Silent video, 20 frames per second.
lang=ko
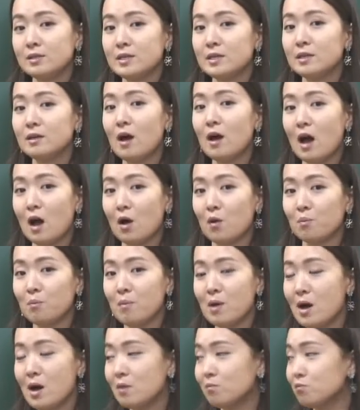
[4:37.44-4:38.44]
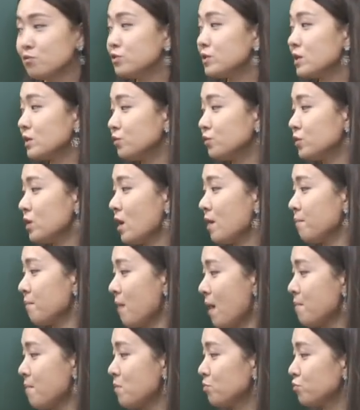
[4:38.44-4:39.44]
这个好吗? 문장 뒤에
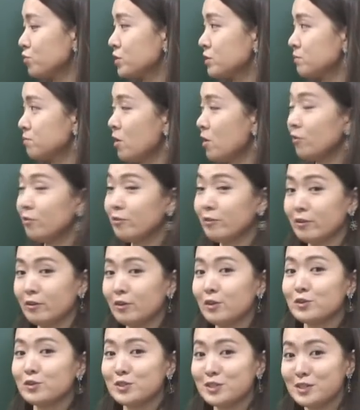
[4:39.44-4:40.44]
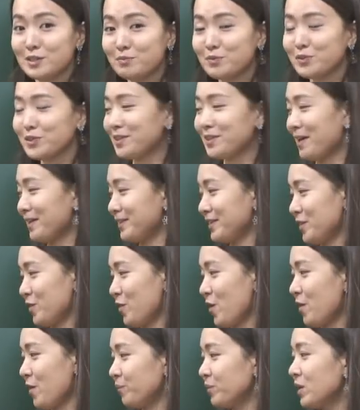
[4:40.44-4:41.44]
마만 붙이면 질문이 되는
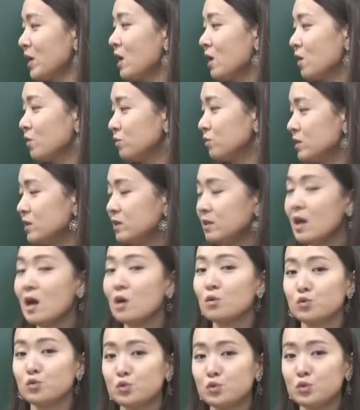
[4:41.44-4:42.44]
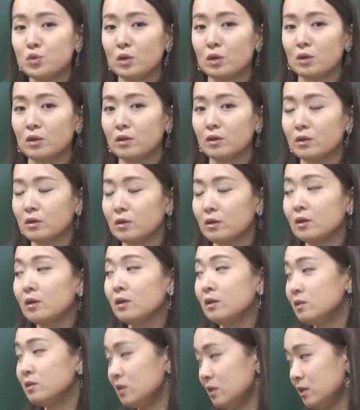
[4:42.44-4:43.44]
거예요. 你要去
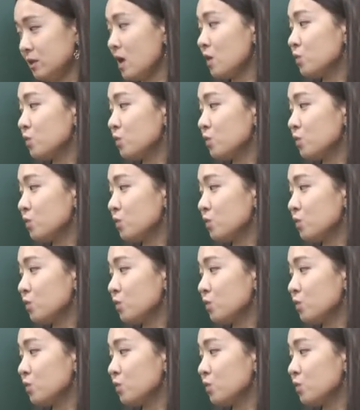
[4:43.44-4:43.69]
吗?